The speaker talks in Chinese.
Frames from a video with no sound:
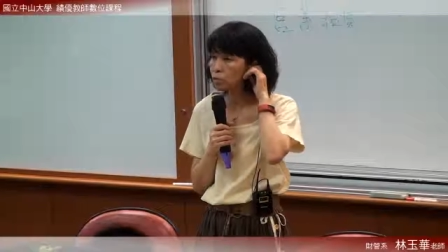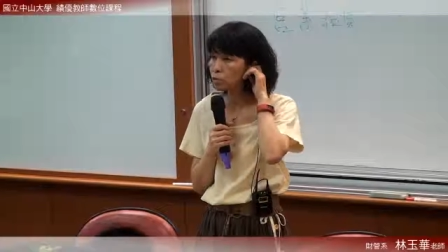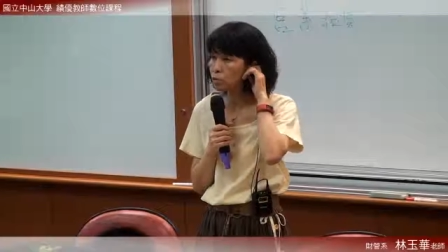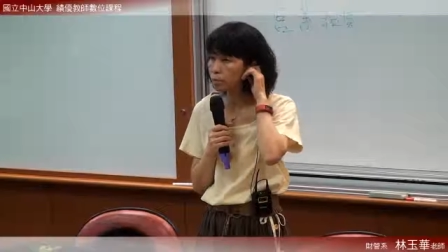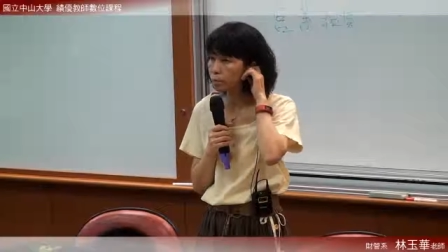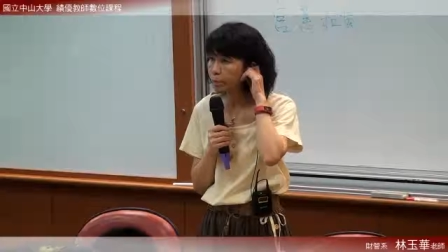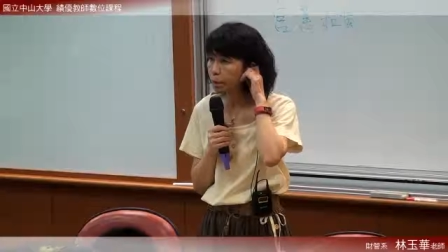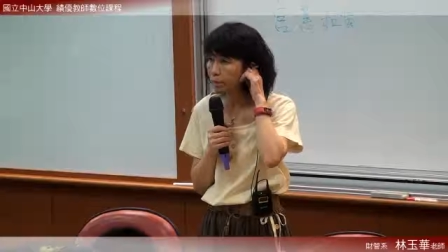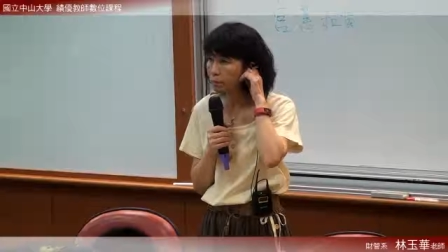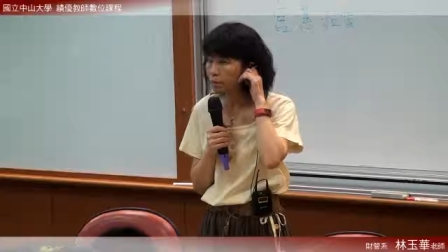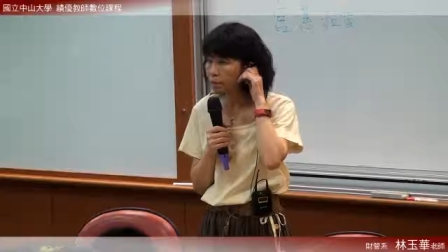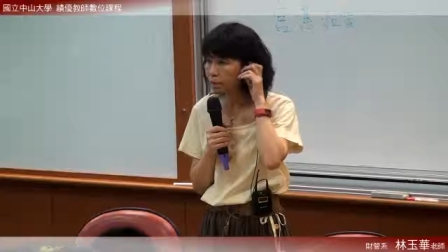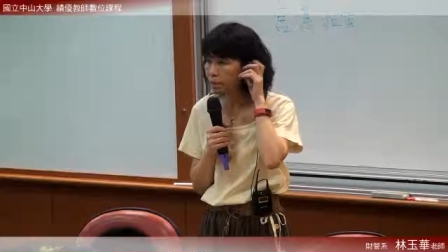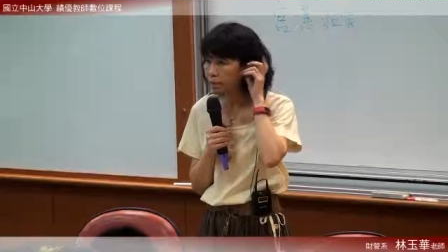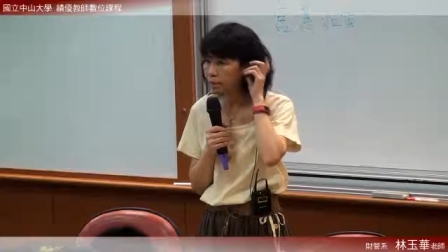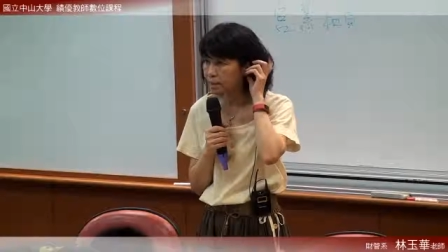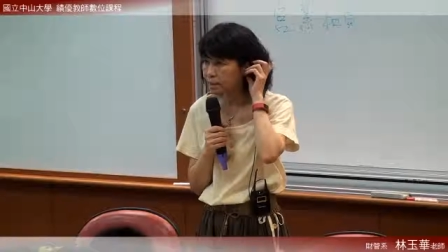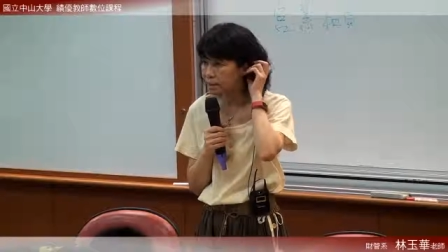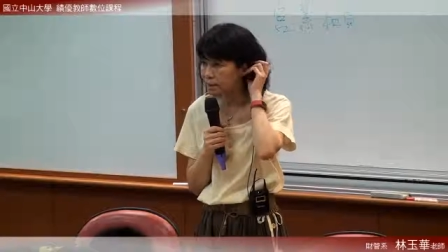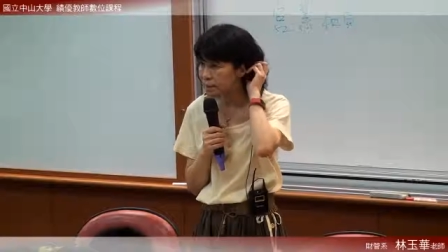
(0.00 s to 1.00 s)
入保
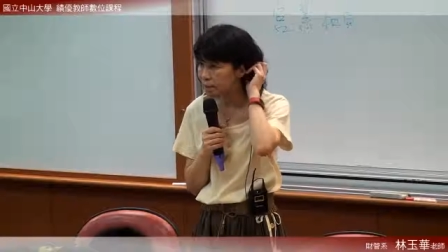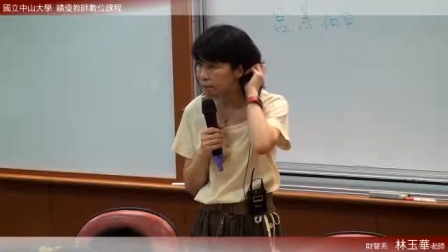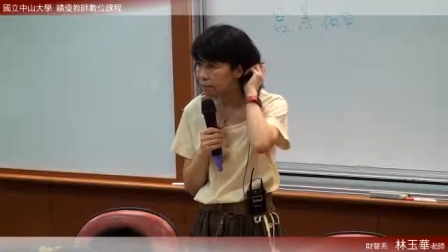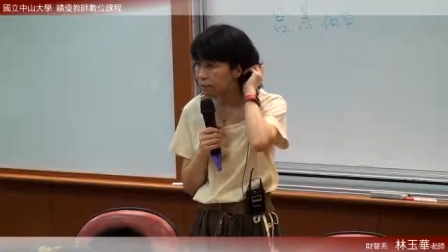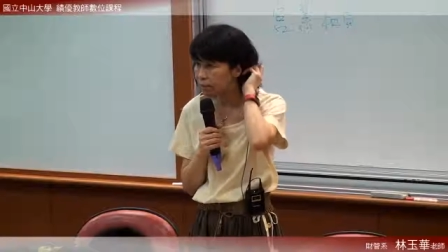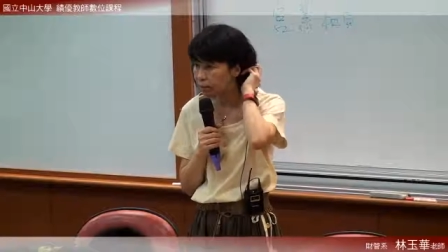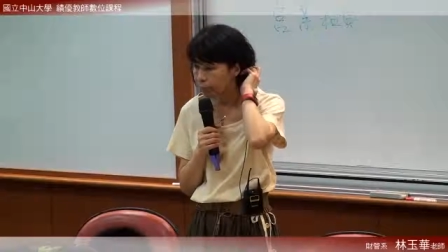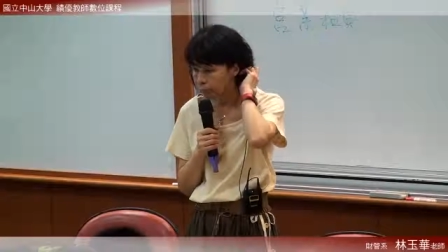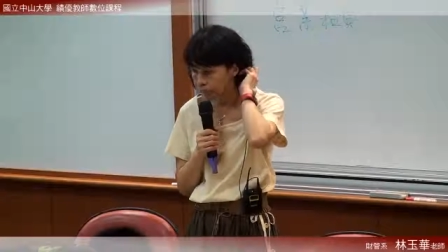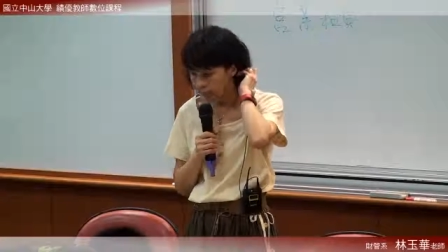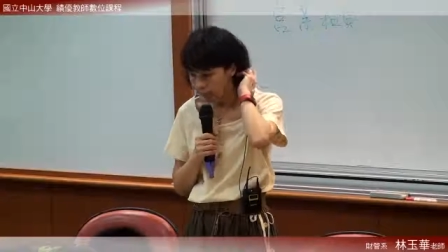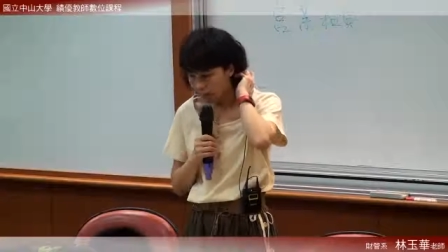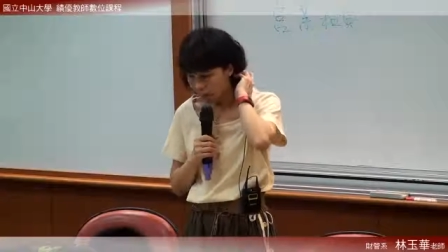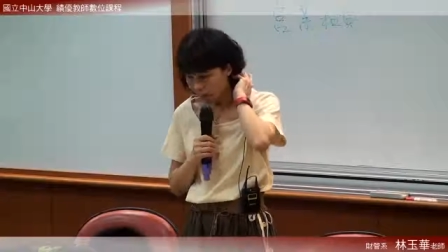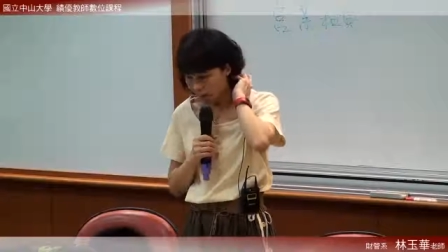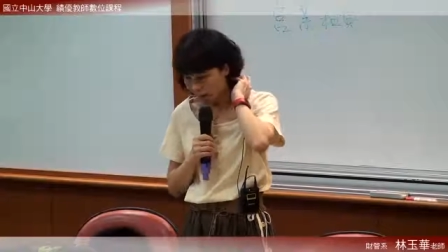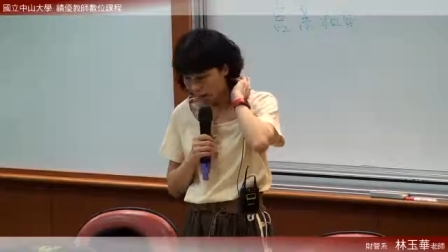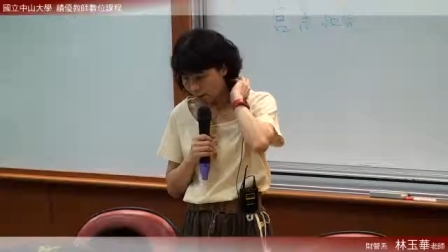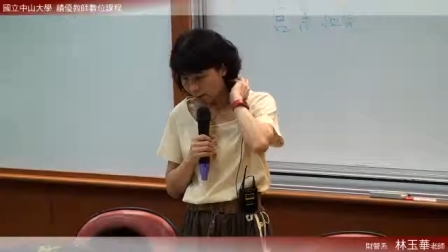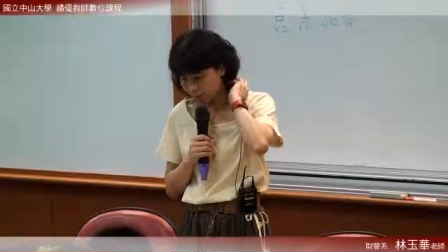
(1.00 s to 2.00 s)
证金。
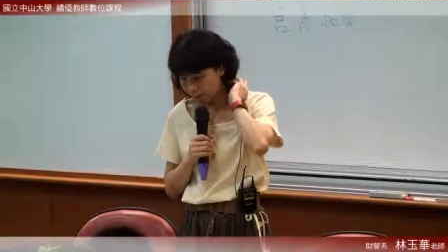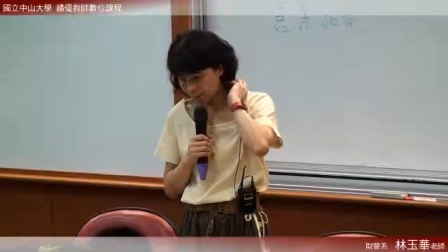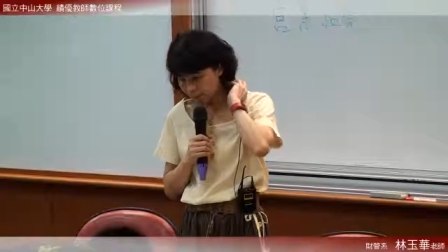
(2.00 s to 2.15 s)
好，